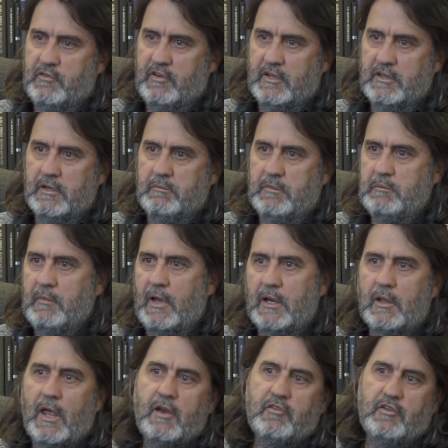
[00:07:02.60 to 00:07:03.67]
bir şeydir
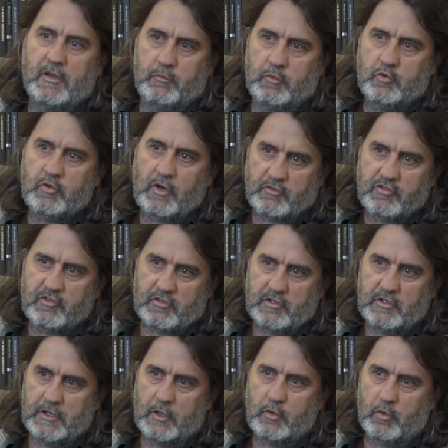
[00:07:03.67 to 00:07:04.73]
mimari. Her şeyi bütün
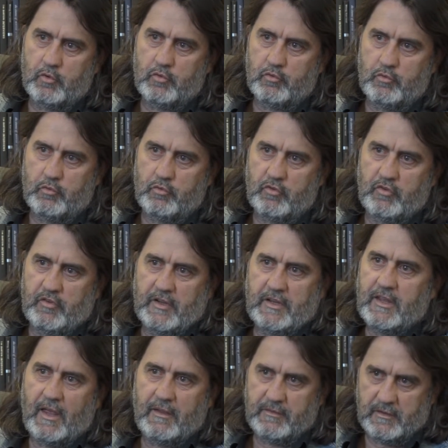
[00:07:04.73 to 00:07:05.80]
açıklığıyla görürsünüz. Size
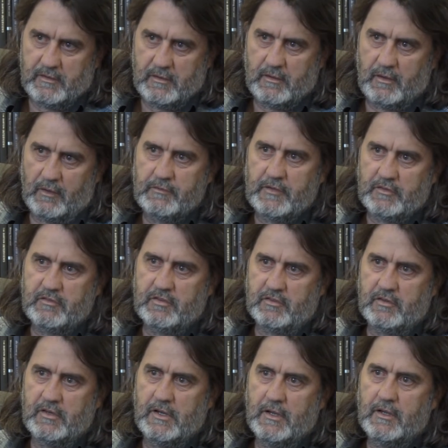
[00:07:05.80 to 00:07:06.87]
kendini anlatır.